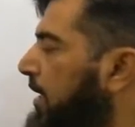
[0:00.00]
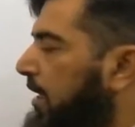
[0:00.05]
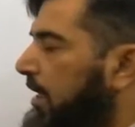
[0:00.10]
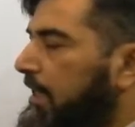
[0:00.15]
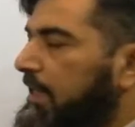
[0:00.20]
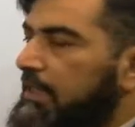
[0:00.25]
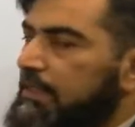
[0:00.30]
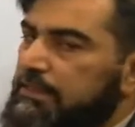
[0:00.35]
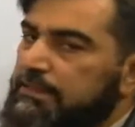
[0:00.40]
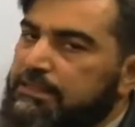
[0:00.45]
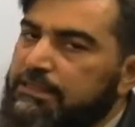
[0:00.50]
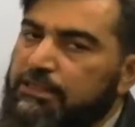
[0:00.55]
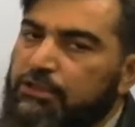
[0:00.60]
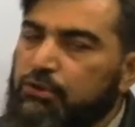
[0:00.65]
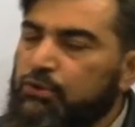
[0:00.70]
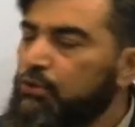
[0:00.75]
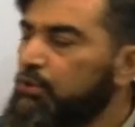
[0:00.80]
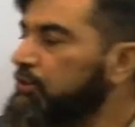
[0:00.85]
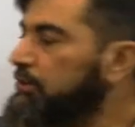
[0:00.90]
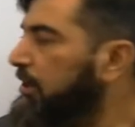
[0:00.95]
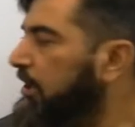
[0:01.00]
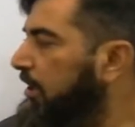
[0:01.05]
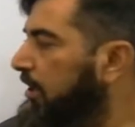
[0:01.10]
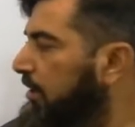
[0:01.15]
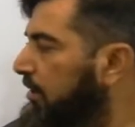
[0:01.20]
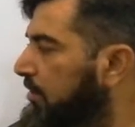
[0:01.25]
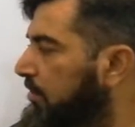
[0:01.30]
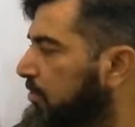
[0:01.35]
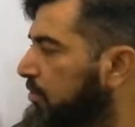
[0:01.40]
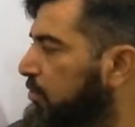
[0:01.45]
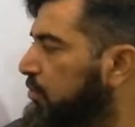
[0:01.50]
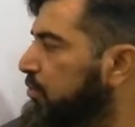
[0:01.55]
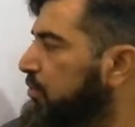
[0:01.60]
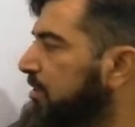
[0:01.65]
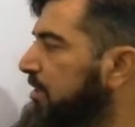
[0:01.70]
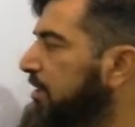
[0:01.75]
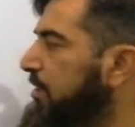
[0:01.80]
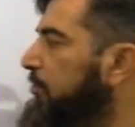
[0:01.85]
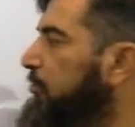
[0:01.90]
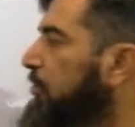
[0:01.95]
अगर जीरो होता तो
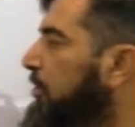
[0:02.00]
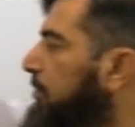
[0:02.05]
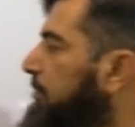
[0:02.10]
सिंगुलर